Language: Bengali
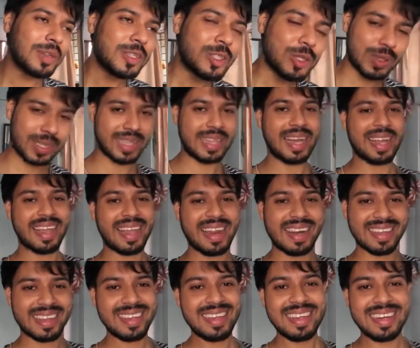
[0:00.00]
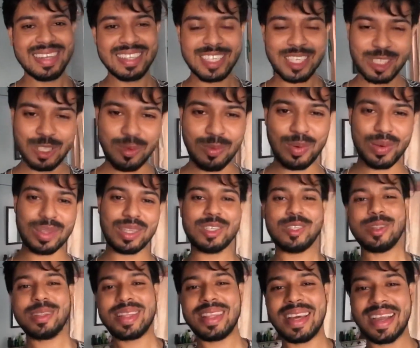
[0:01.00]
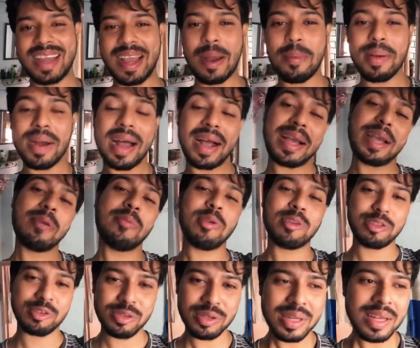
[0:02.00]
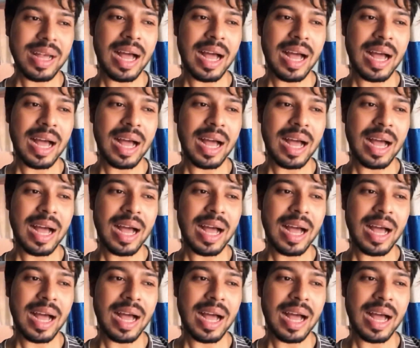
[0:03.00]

চলতে থাকে আর কি নিজস্ব ফ্লোতে চলতে থাকে আবার আগের মতো